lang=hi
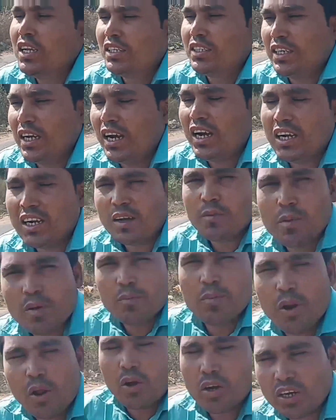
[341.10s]
यहाँ का भी
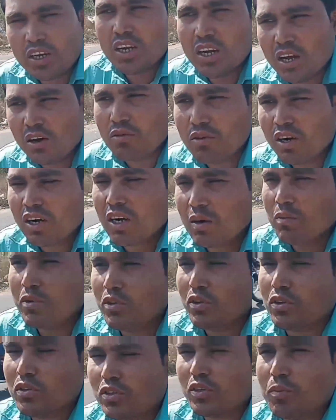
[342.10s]
ब्लॉगिंग लाऊंगा कभी
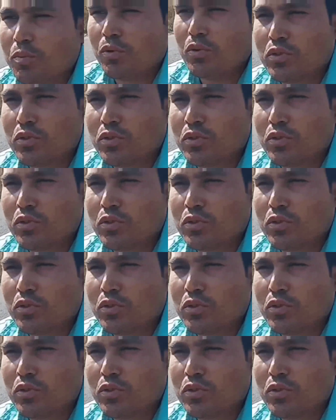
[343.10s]
दोस्तों तो